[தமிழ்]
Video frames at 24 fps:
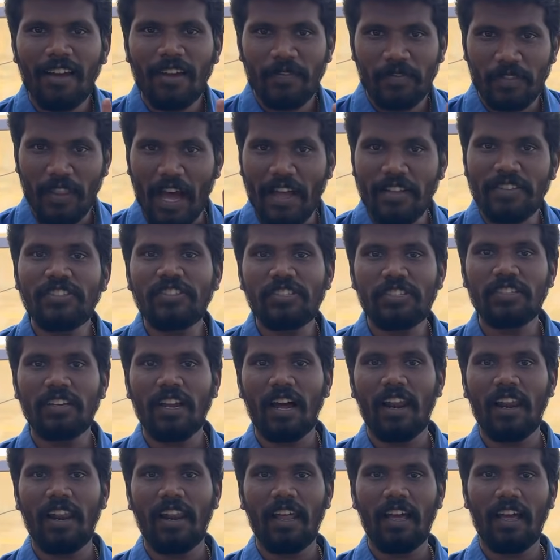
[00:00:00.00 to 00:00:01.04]
இந்த அஞ்சு
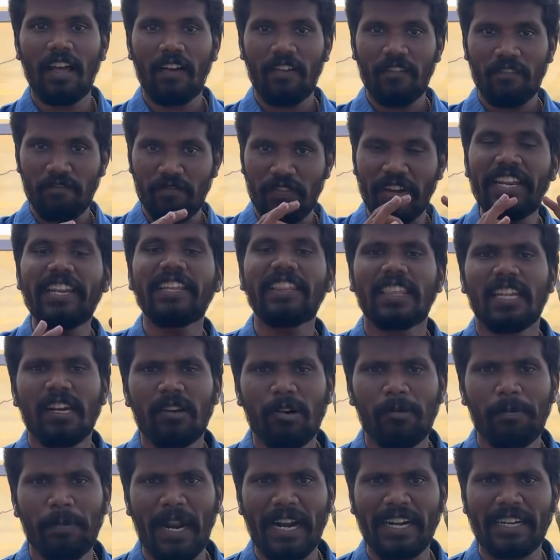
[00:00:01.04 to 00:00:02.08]
நாளில்
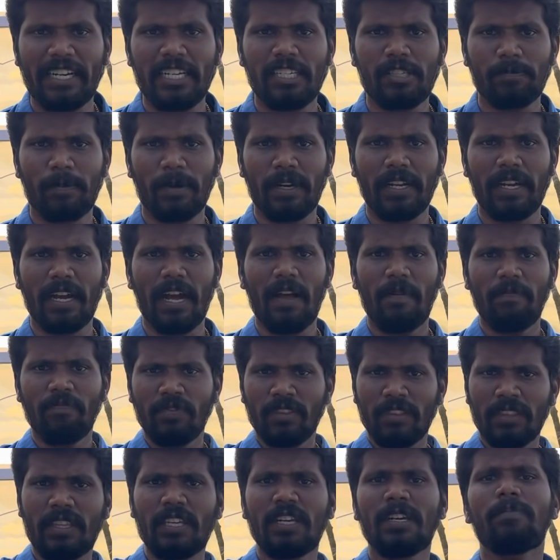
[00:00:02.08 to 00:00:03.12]
வெறித்தனமாக ப்ராக்டிஸ் பண்ணுங்கள்
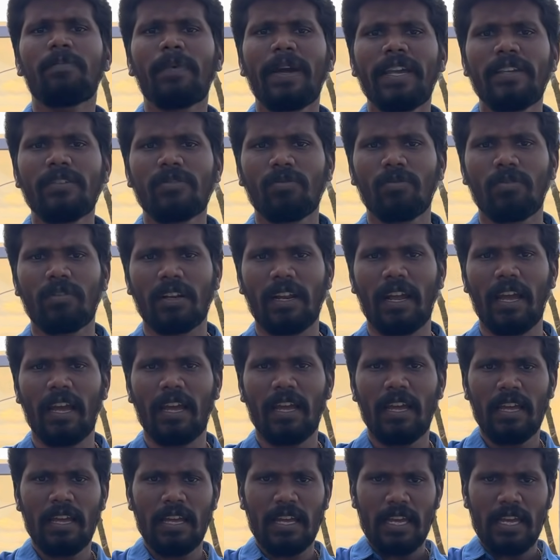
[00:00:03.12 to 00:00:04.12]
திரும்பியும் சொல்கிறேன்